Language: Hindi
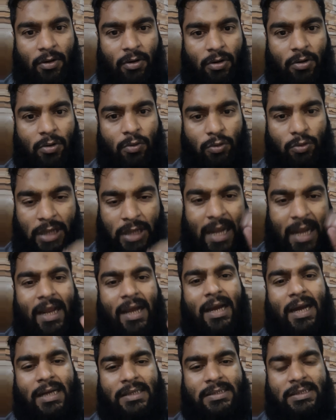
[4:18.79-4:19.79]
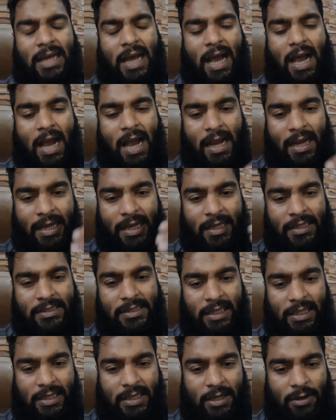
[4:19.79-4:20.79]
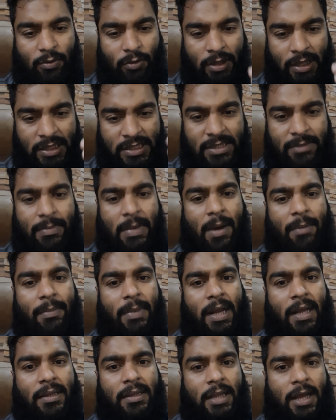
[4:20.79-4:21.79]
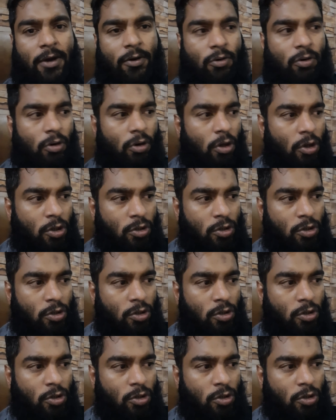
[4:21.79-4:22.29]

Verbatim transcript: और खुदा न खास्ता आगे चलकर कोई ऐसे मामला ना हो